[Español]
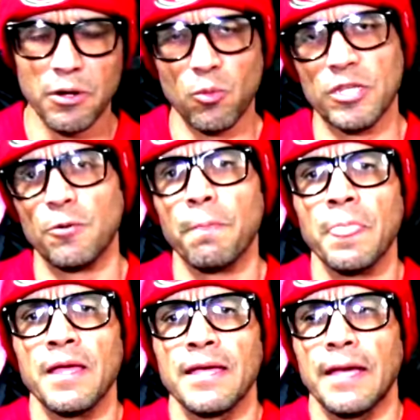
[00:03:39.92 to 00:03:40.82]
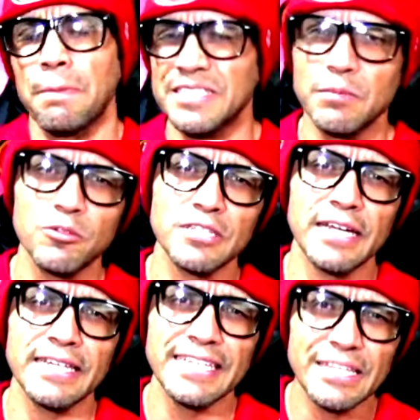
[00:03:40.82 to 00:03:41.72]
Pero bueno, empecemos
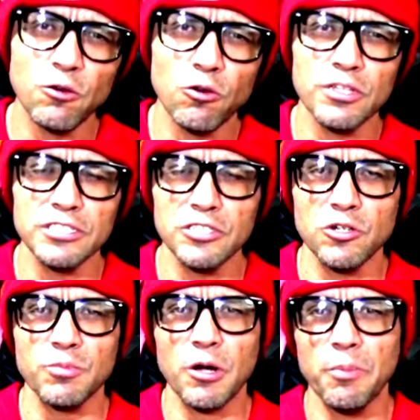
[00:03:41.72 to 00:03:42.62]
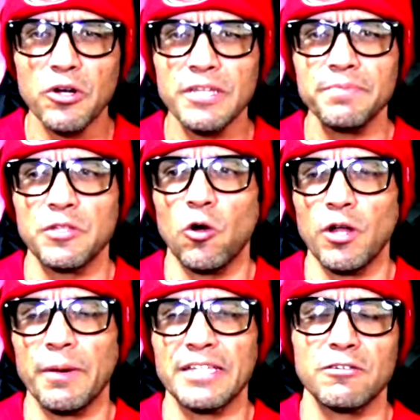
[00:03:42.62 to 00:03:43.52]
eh, de lleno con el señor Brock Purdy,
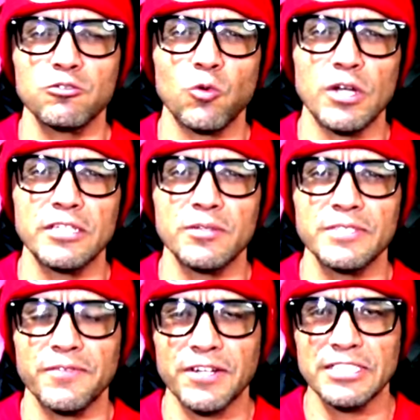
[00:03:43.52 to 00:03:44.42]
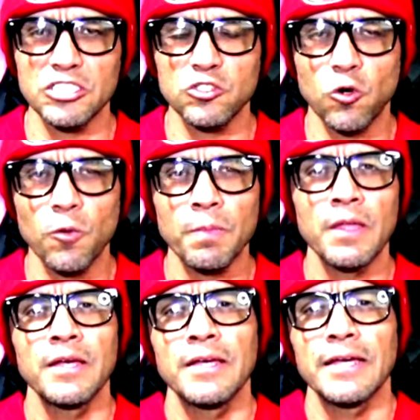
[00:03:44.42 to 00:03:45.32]
coreback de los 42 de San Francisco.
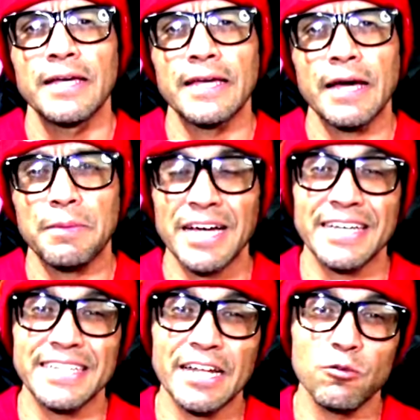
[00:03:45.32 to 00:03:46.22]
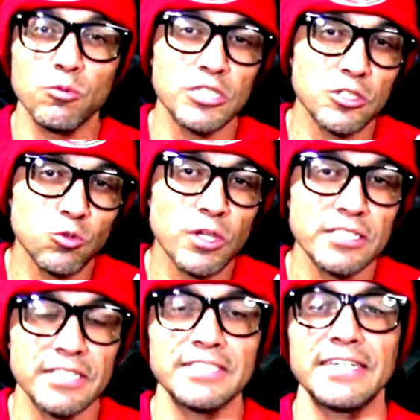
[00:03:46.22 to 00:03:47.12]
Eh, había generado muchas
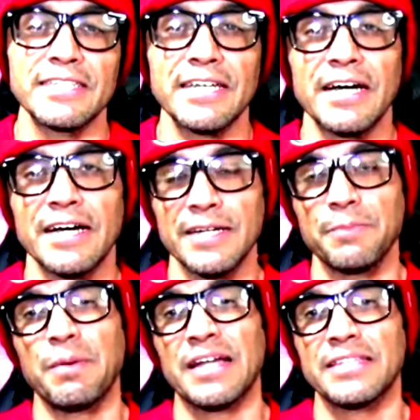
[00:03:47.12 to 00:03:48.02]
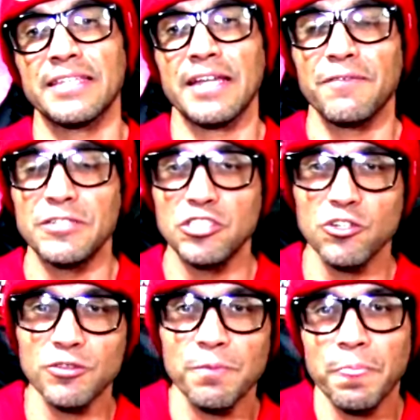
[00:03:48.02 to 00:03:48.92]
dudas en cierta eh, parte de la
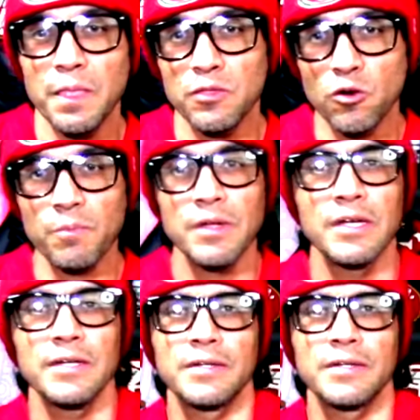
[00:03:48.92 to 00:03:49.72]
afición, ¿no?